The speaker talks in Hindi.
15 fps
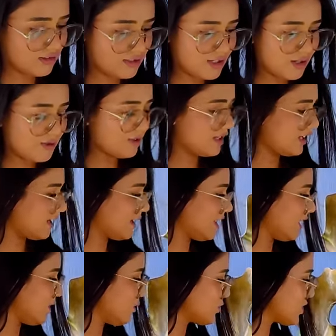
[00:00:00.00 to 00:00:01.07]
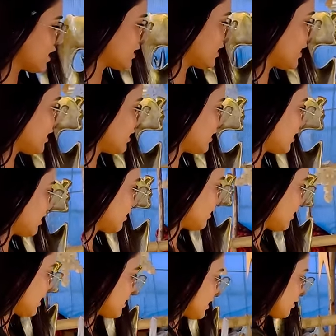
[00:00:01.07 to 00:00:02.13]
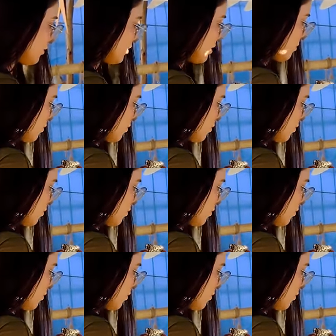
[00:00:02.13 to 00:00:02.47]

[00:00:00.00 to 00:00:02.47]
चलो ठीक है रेट हो जाता है इनका ऐसा इन्होंने